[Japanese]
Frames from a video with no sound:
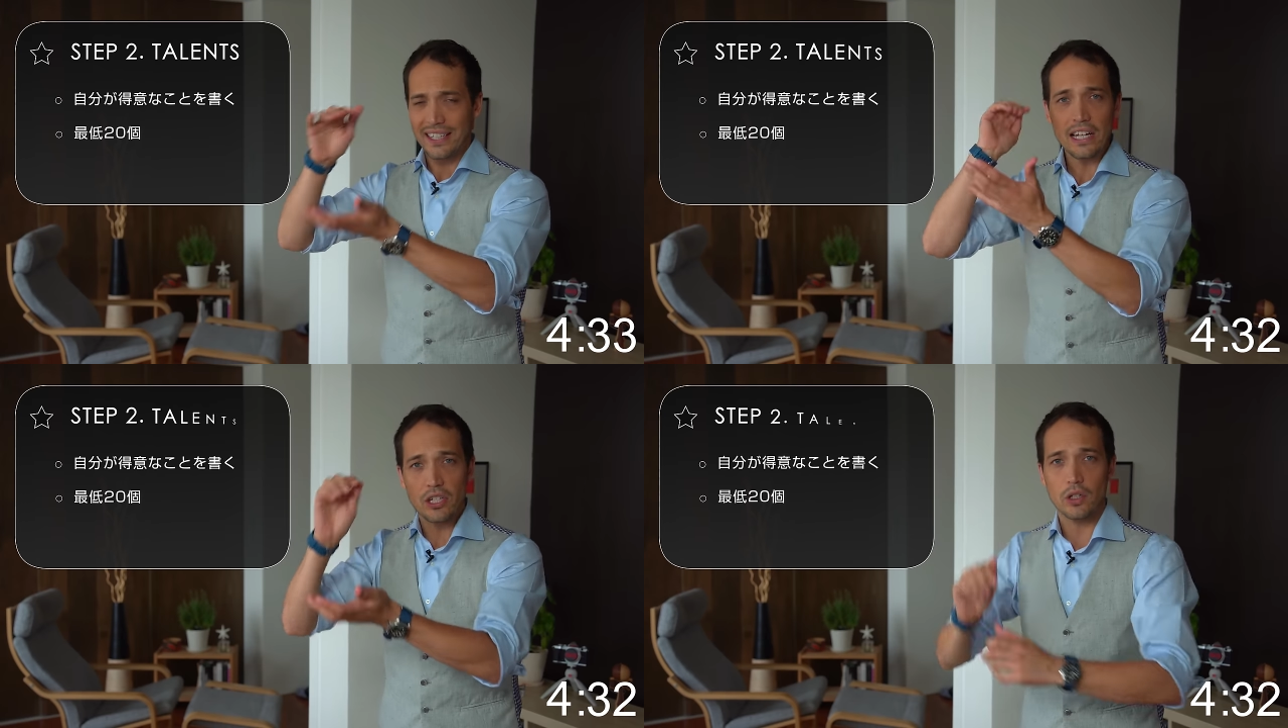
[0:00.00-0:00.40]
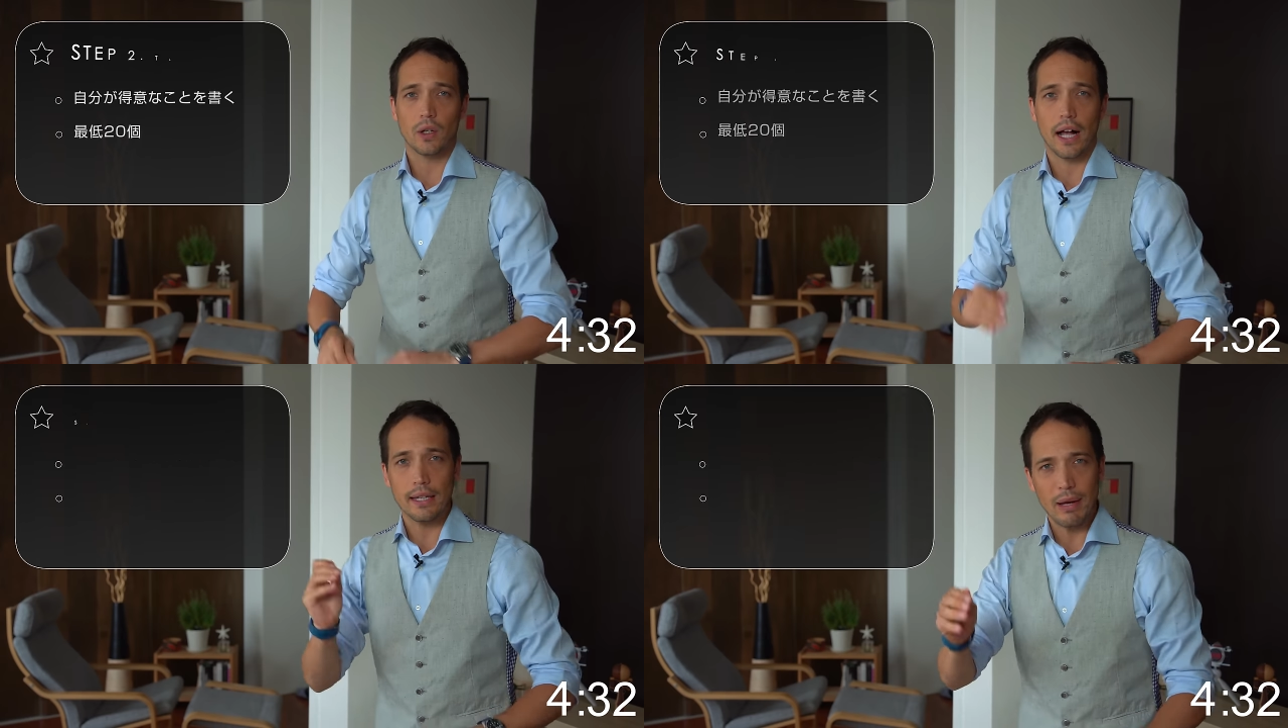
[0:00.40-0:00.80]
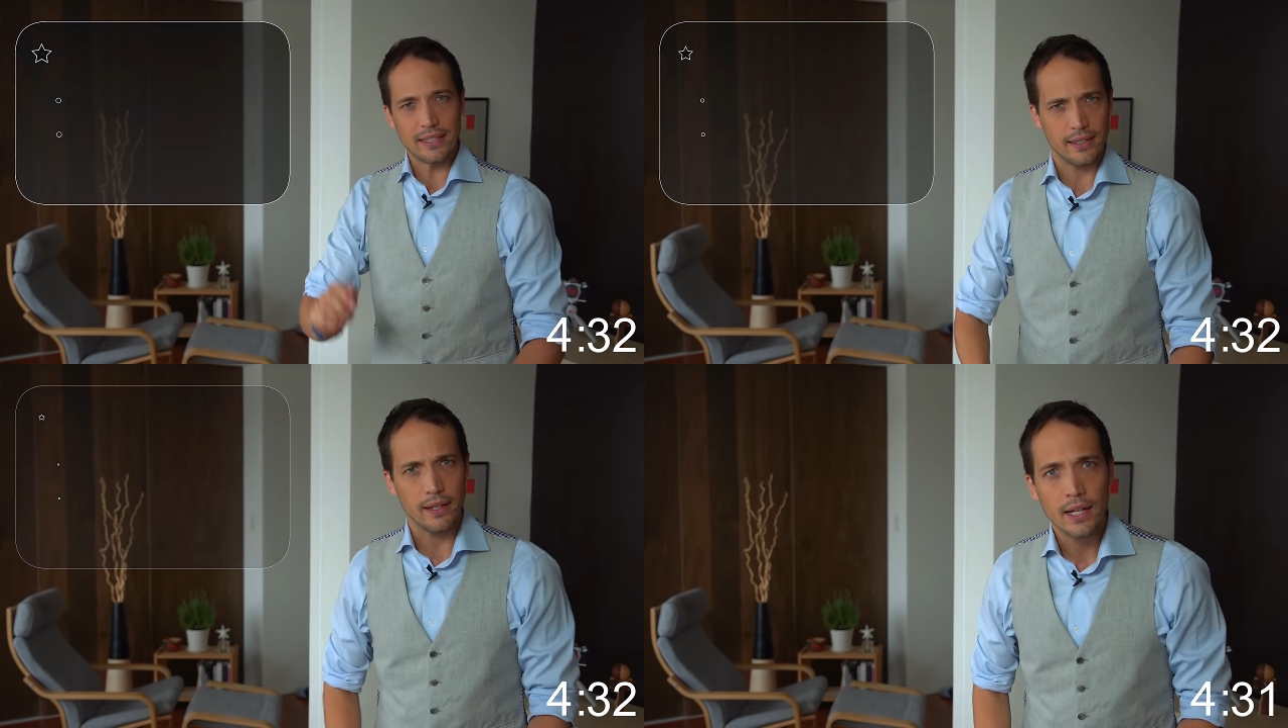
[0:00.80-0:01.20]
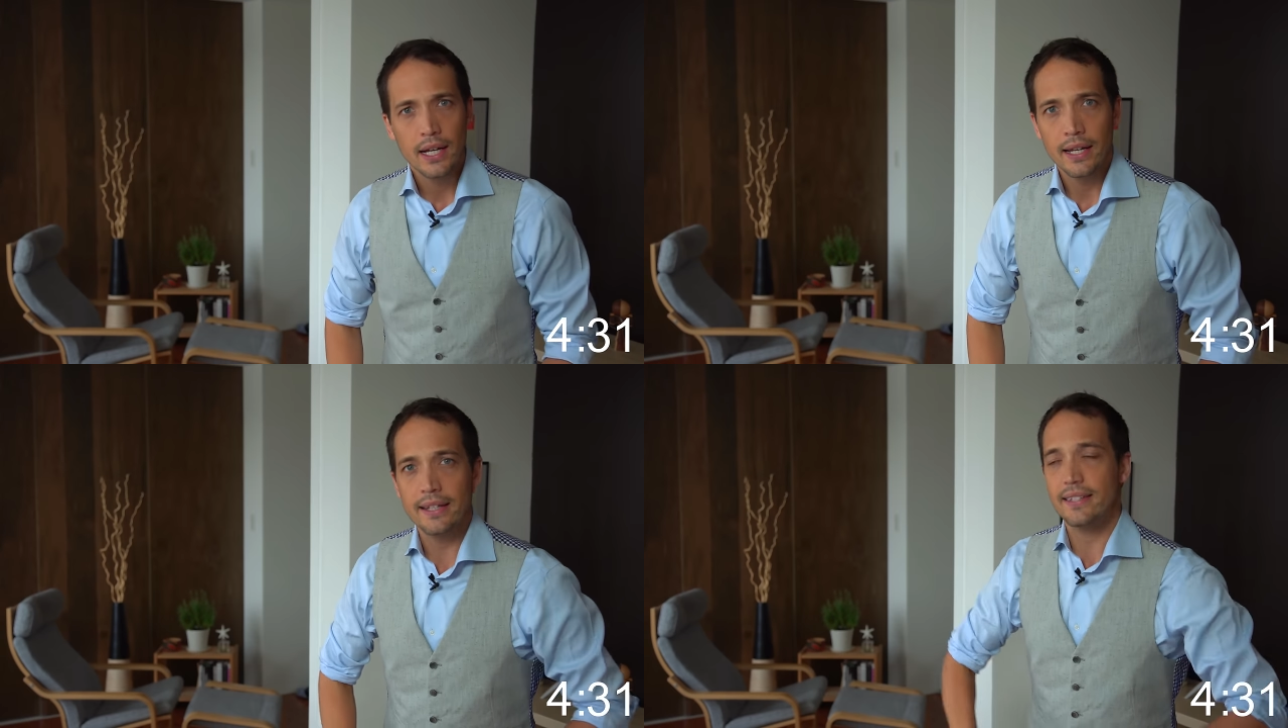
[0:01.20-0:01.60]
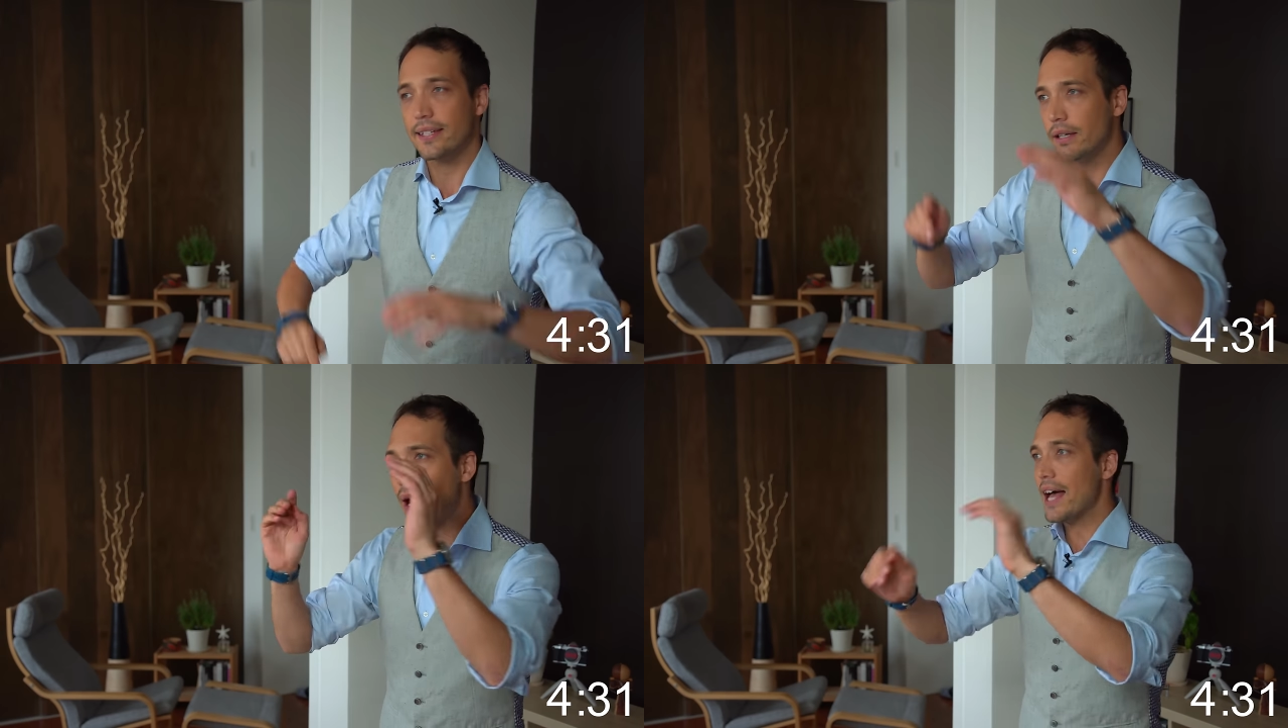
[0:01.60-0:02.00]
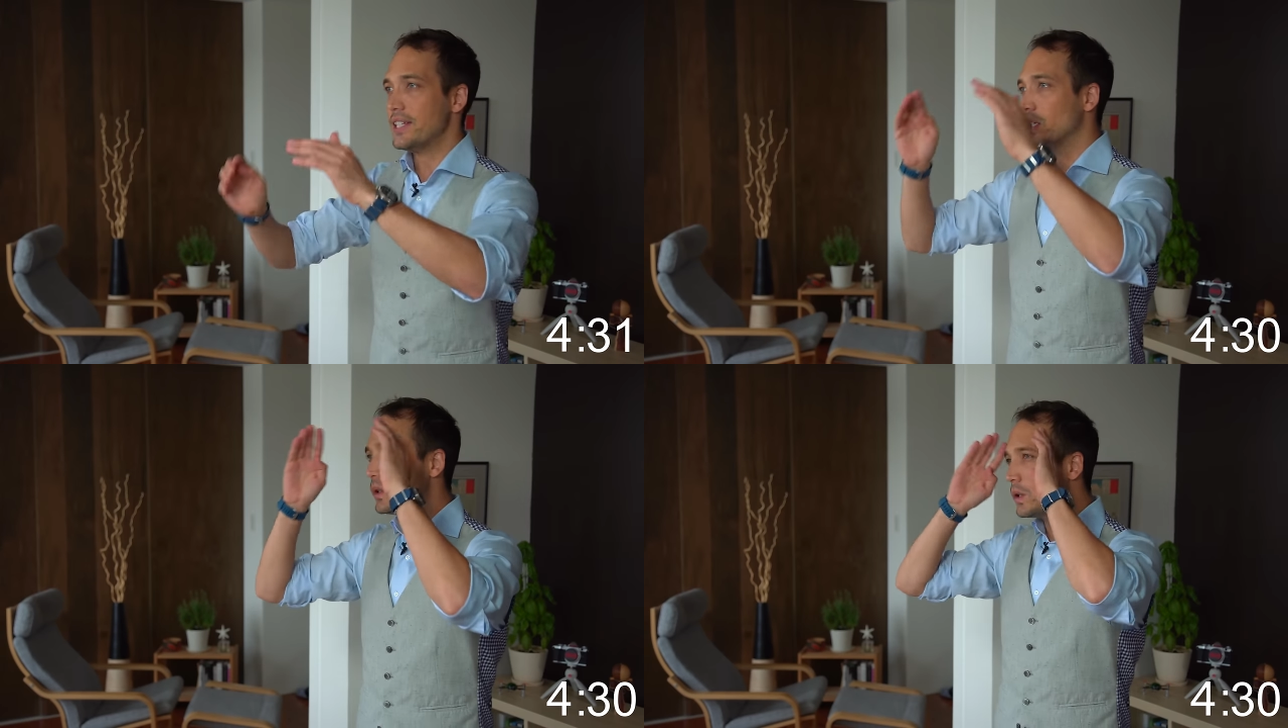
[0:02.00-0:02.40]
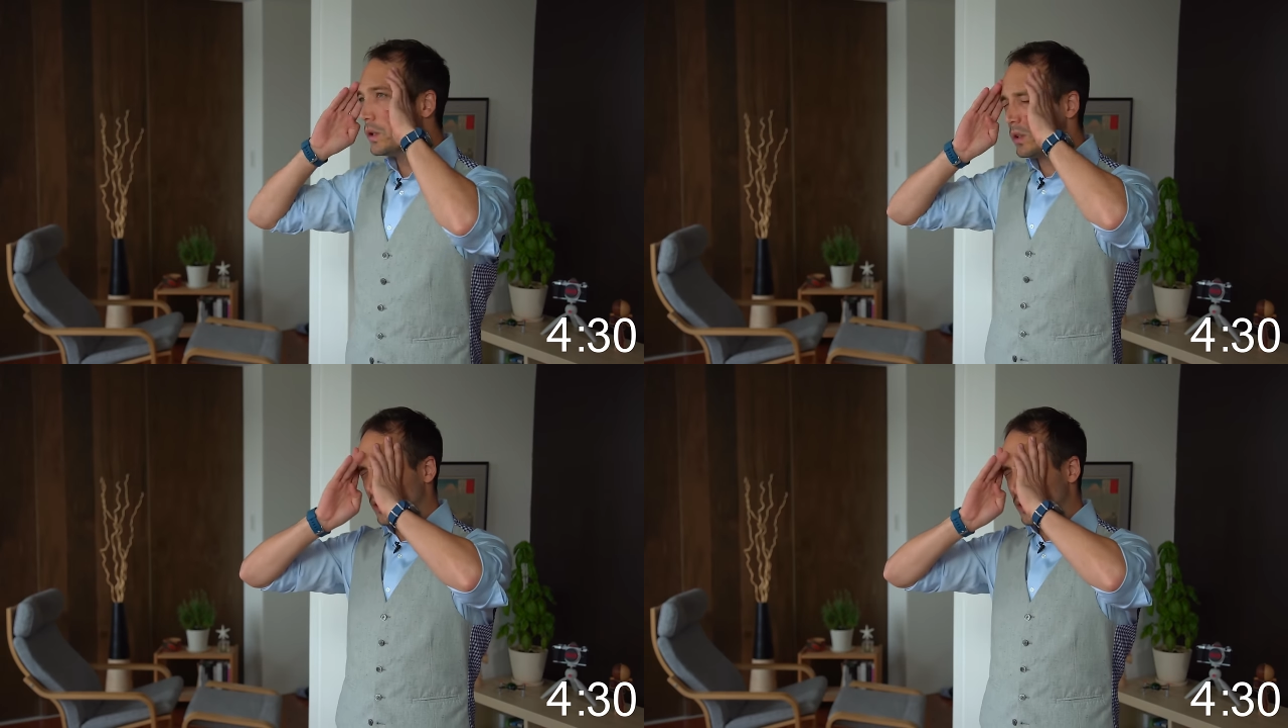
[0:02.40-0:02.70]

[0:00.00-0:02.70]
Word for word: 30個書きます。で、次は仕事の